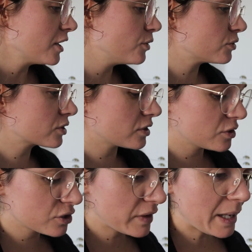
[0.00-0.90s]
Donc
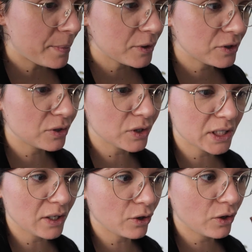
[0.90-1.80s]
euh, je vais à la poste,
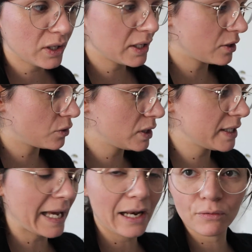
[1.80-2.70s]
j'ai encore des
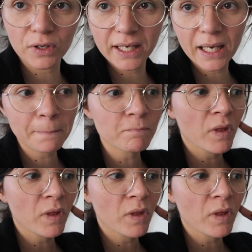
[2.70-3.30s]
colis à aller envoyer.